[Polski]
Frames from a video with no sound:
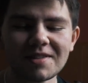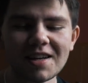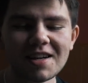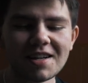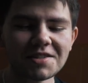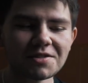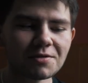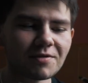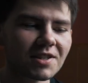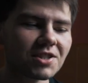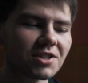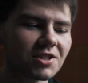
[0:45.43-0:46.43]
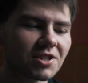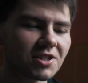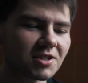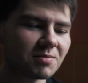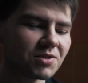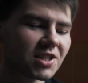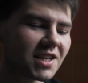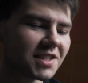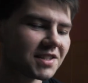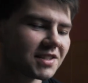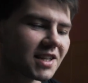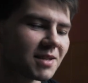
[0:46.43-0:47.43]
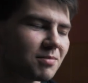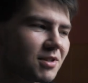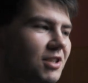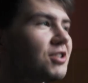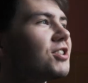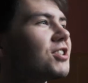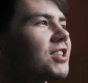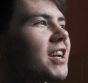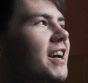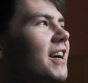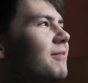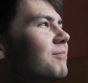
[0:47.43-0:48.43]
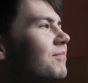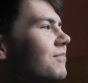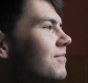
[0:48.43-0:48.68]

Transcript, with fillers: teraz towarzyszyć przez najbliższe,